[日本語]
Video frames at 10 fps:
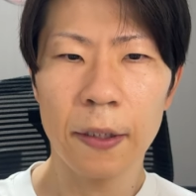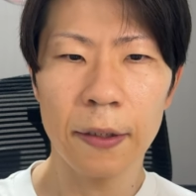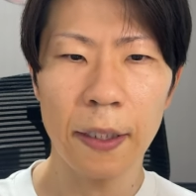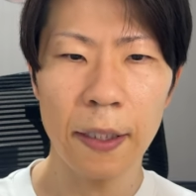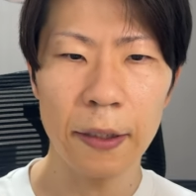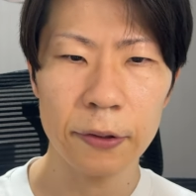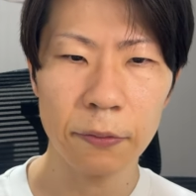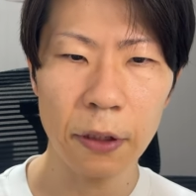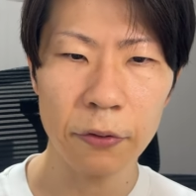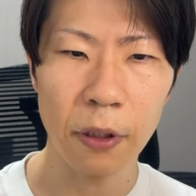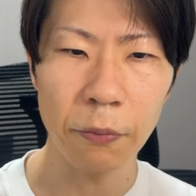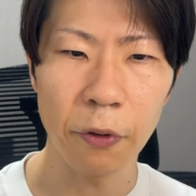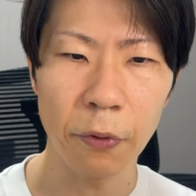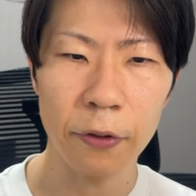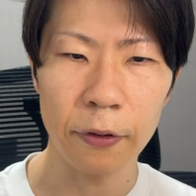で、その後はも
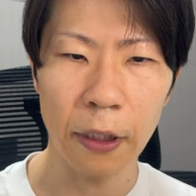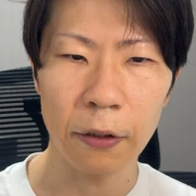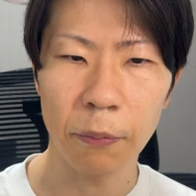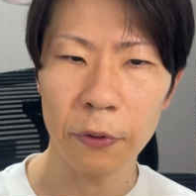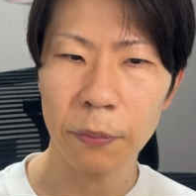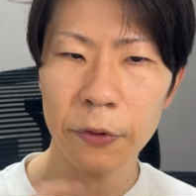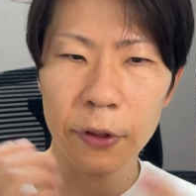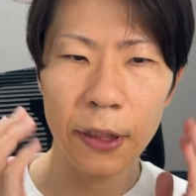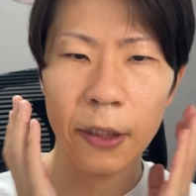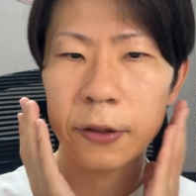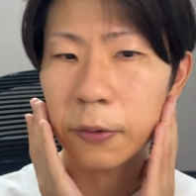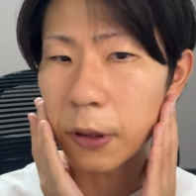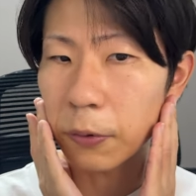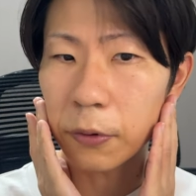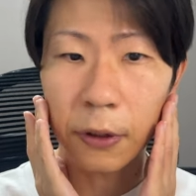う僕、あの、もともとヒゲがそんな
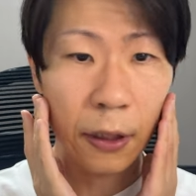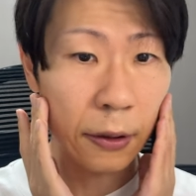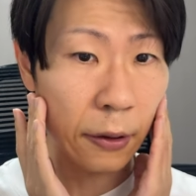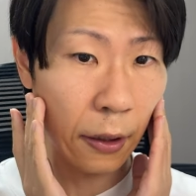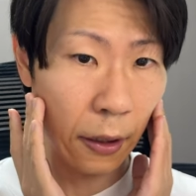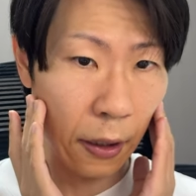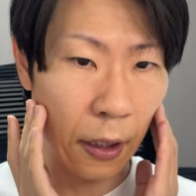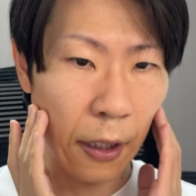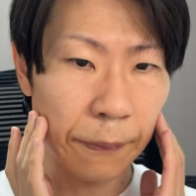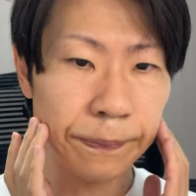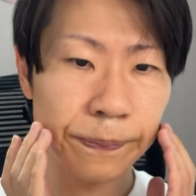に濃くなかったから、